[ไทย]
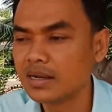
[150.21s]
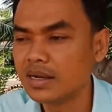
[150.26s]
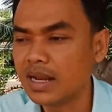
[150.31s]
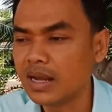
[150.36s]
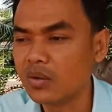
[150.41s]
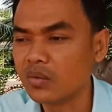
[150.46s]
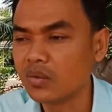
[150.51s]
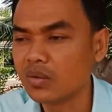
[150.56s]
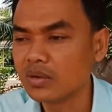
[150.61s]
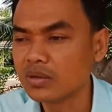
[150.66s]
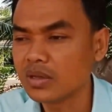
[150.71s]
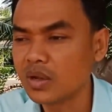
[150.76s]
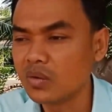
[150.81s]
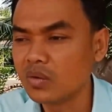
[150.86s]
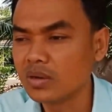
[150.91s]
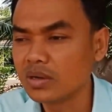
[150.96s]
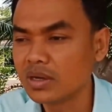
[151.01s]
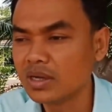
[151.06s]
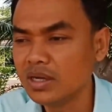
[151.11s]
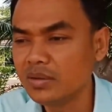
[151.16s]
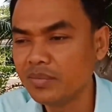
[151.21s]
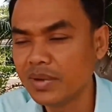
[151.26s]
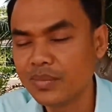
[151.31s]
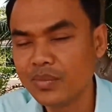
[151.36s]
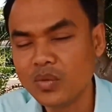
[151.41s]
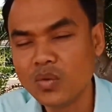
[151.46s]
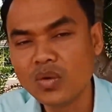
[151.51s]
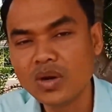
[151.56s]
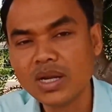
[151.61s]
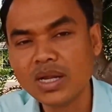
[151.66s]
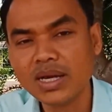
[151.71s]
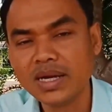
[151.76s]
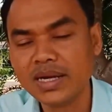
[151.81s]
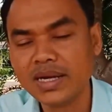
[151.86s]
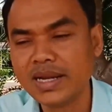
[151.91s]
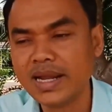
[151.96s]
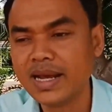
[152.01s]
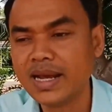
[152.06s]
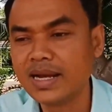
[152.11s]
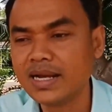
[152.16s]
เราต้องขึ้นไปพูดเลย
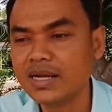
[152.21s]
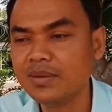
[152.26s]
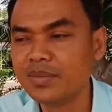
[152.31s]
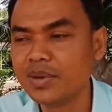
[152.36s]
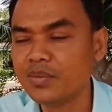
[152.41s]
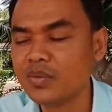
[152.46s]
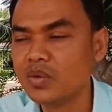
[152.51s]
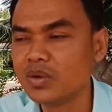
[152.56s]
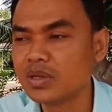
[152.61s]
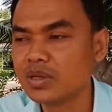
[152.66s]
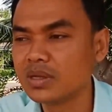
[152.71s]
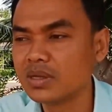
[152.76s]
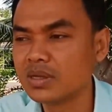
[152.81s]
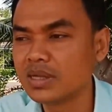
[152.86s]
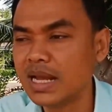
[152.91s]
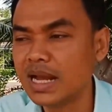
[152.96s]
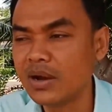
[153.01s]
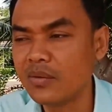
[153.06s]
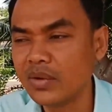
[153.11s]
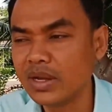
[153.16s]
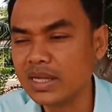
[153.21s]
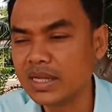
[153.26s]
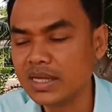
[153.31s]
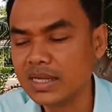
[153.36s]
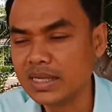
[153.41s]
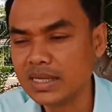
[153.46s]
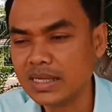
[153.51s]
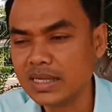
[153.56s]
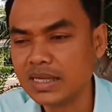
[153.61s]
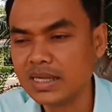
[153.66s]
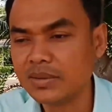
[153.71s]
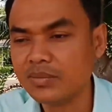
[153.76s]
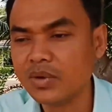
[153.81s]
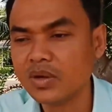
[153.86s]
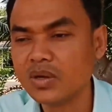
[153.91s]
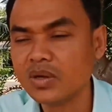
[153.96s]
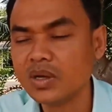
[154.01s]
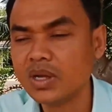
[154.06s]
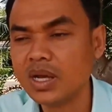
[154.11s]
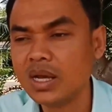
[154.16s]
นะฮะขึ้นไปพูดหน้าเวทีเลย บน